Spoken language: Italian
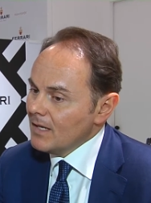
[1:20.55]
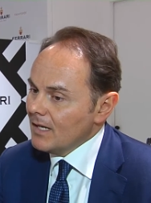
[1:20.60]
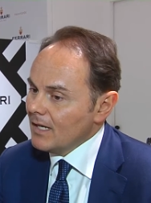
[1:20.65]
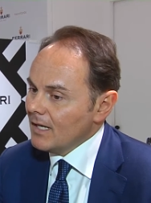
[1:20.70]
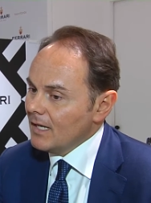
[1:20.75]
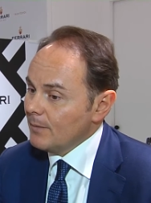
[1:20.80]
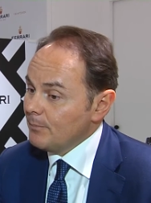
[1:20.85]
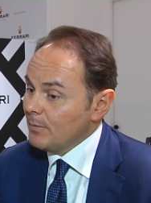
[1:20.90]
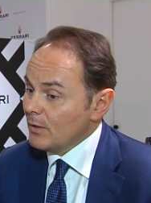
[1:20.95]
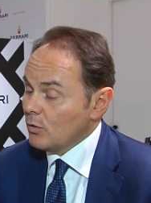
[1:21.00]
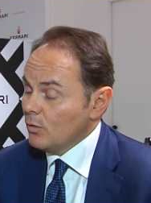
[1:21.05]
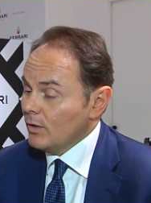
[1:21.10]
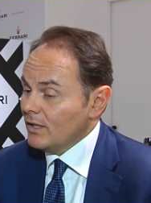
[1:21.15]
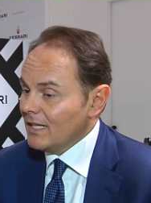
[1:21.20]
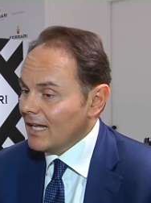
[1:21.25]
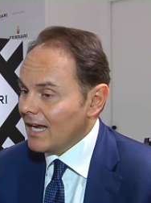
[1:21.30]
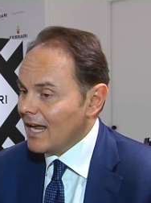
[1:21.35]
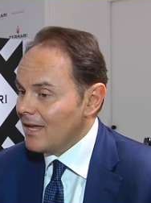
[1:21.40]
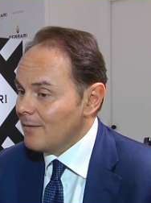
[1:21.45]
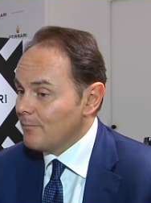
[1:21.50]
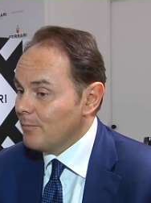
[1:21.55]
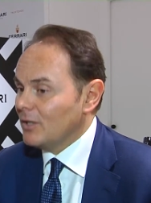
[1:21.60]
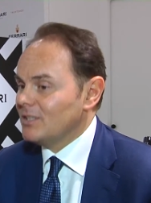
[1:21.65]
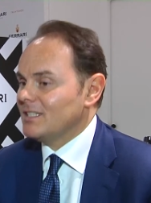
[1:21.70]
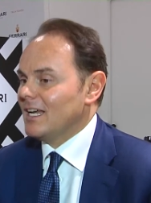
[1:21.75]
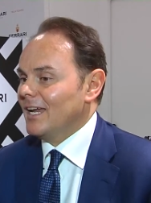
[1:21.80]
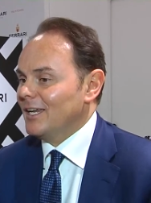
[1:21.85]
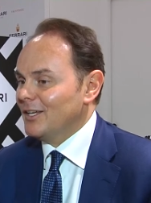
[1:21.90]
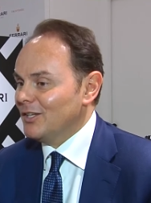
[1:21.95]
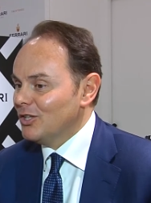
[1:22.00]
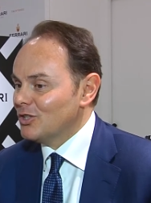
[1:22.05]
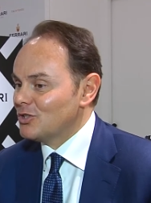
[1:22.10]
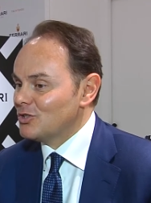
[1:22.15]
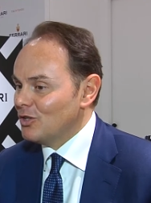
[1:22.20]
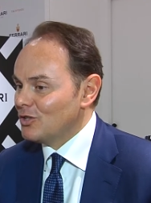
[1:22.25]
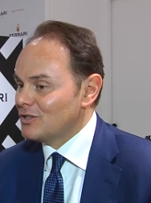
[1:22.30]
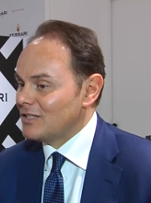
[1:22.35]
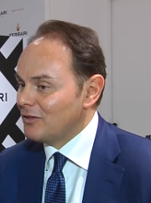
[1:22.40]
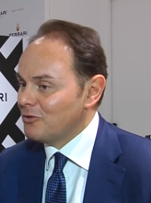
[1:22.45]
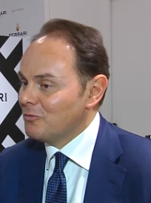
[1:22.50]
eh, per cui direi, poi sai, io
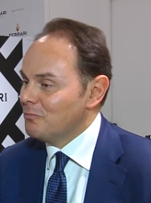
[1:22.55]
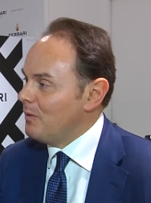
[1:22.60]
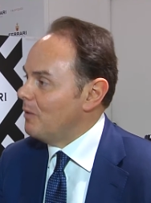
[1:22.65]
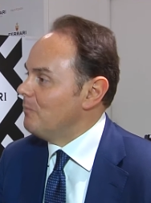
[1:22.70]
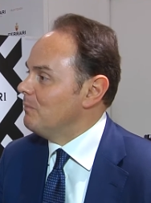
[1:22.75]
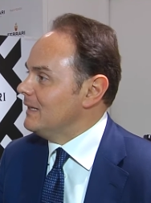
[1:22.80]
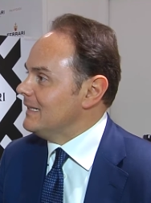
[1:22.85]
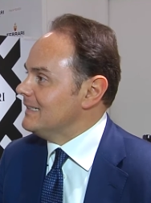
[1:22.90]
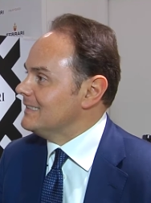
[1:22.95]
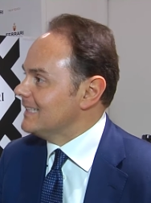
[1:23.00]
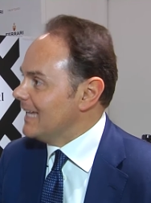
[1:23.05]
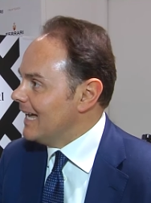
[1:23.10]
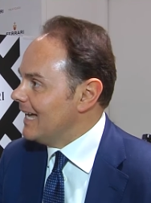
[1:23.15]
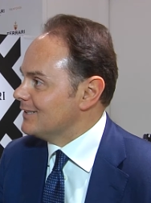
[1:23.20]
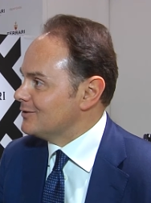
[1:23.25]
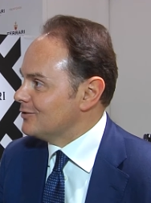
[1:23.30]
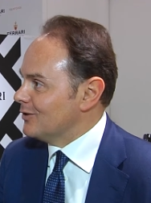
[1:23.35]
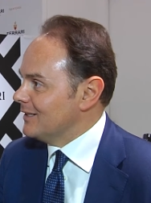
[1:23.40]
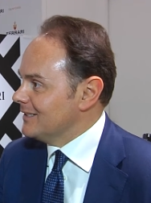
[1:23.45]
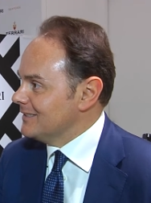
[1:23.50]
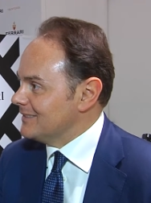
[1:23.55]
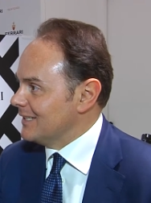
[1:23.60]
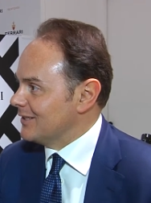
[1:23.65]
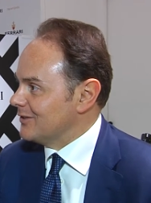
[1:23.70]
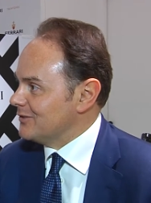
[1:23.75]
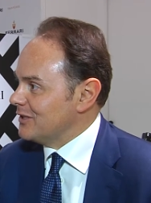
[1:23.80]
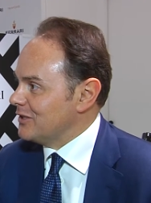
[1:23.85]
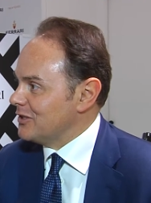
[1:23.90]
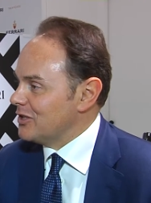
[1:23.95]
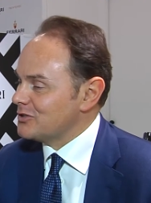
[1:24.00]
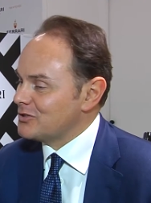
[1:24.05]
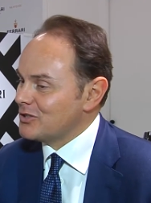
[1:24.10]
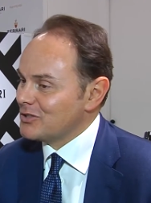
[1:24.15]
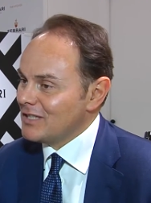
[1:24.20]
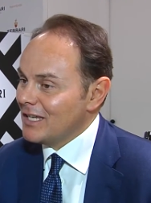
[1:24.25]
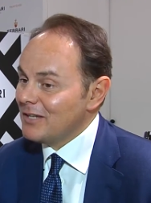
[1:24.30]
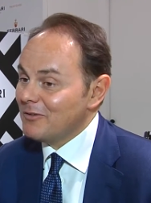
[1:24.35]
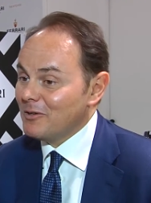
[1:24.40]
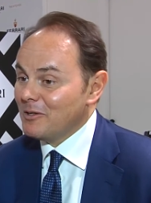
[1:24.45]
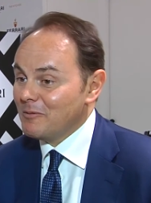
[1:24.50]
sono stato un po' blindato all'interno del nostro
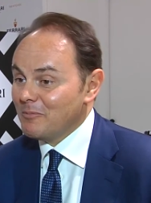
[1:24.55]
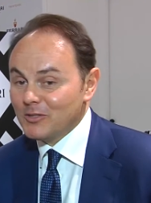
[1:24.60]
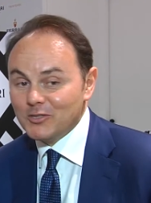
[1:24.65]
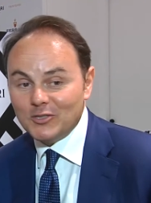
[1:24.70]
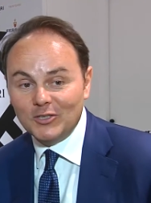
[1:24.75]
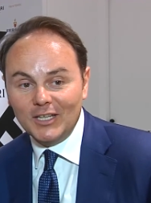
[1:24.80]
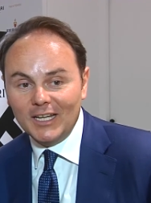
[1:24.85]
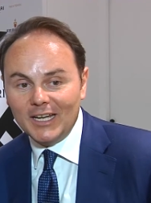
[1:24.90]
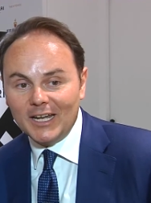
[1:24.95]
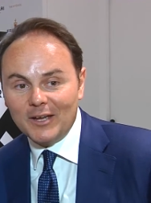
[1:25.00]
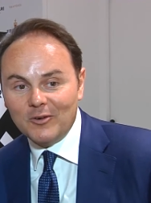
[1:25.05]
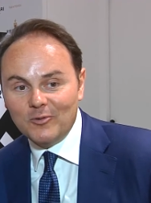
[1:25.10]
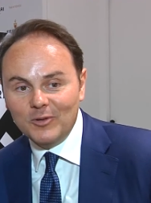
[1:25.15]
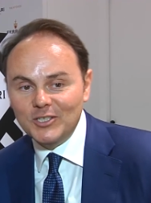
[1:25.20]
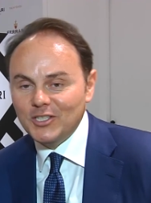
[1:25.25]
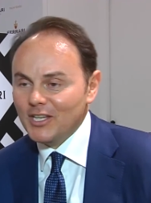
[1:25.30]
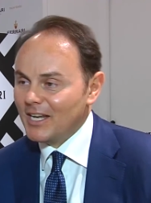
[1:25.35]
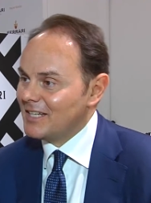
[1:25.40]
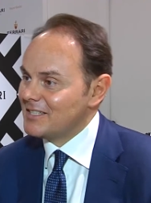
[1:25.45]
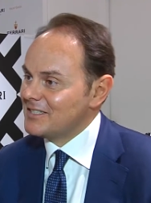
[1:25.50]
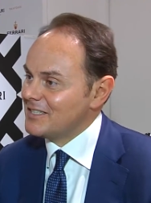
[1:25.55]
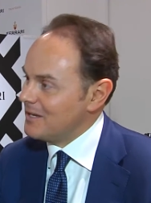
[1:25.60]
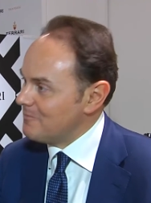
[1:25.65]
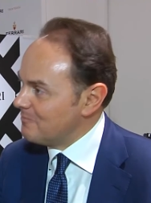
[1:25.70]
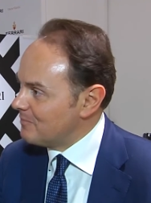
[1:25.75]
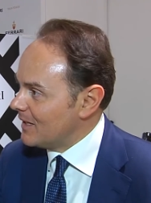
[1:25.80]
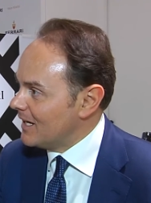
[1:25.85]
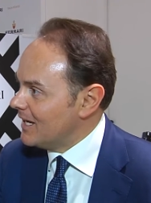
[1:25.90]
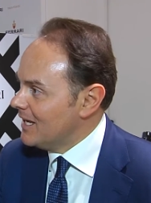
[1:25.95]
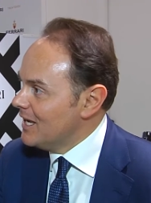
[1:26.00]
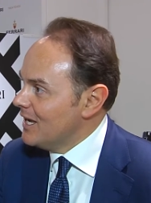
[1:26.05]
stand, quindi posso dire che qui c'era sempre